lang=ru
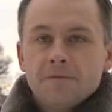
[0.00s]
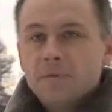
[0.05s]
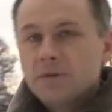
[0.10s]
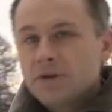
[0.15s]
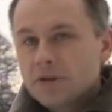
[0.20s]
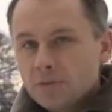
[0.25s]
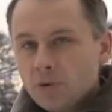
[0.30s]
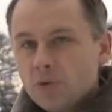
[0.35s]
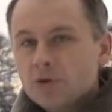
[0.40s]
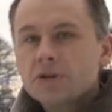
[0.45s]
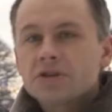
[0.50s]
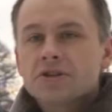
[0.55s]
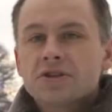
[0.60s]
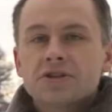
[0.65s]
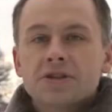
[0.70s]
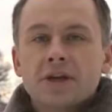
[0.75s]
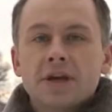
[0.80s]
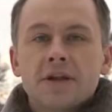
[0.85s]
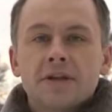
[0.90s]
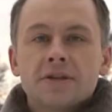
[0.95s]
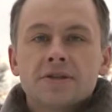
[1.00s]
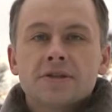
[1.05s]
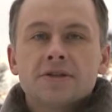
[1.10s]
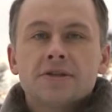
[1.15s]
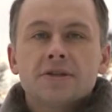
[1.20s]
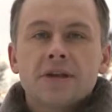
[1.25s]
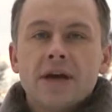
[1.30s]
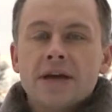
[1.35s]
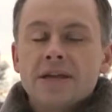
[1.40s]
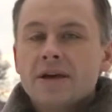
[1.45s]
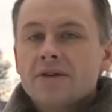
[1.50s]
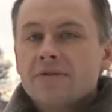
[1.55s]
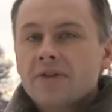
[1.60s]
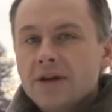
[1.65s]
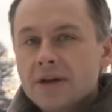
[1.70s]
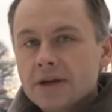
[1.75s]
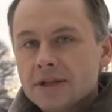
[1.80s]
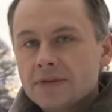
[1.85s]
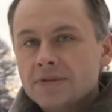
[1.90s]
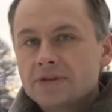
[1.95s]
В Петербурге состоялось заседание
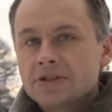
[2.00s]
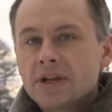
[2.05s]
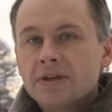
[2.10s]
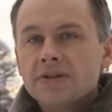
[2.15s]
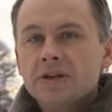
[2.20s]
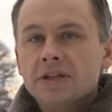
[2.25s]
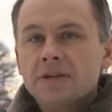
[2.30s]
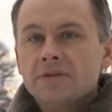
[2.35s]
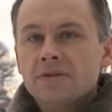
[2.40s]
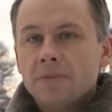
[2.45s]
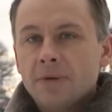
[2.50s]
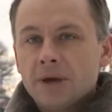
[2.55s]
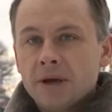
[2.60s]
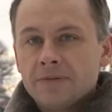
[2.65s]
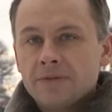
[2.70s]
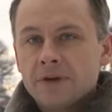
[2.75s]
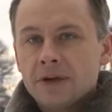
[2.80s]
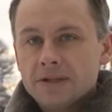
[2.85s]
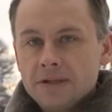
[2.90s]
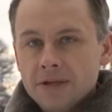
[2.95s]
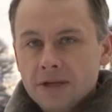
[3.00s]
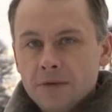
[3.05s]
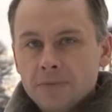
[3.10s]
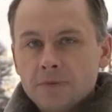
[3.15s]
Военного совета ВМФ России,